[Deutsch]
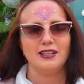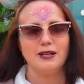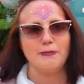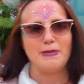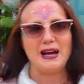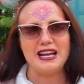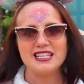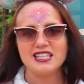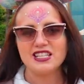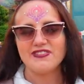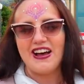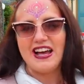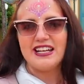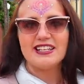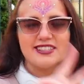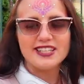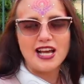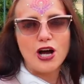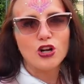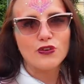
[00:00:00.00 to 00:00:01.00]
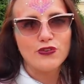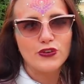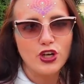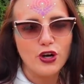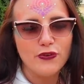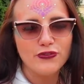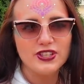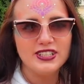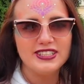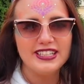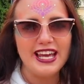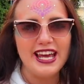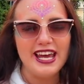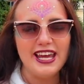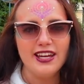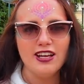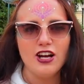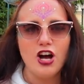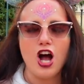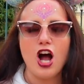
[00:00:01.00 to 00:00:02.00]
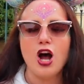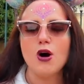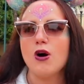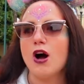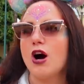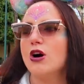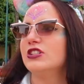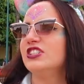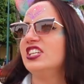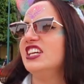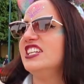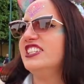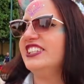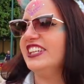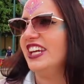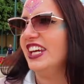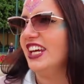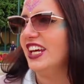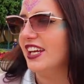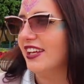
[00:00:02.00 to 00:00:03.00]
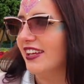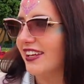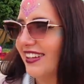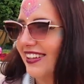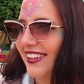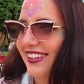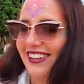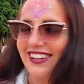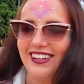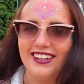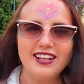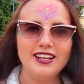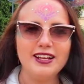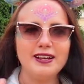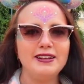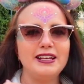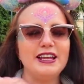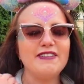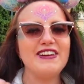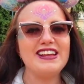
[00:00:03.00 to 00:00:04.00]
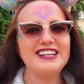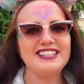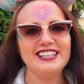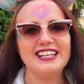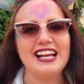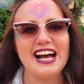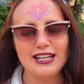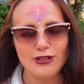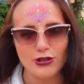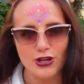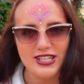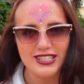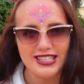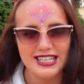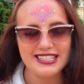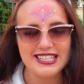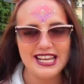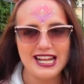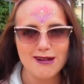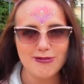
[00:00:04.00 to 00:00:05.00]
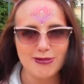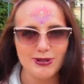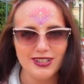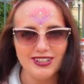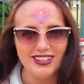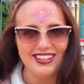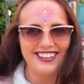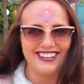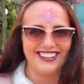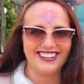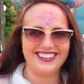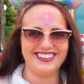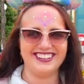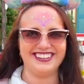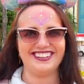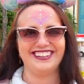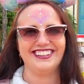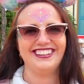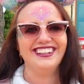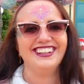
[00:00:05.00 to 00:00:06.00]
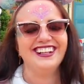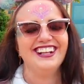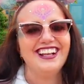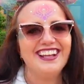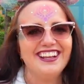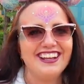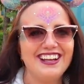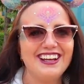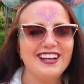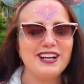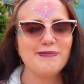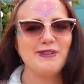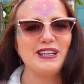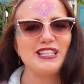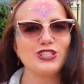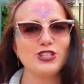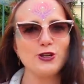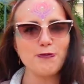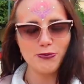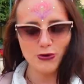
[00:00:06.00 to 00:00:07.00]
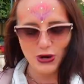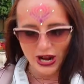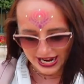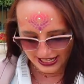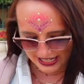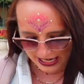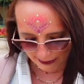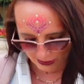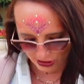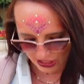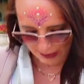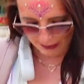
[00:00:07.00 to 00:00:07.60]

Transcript: Mein zweites Outfit of the Day, OOTD. Der Ventilator ist derselbe. Ähm, jetzt zur Pride habe ich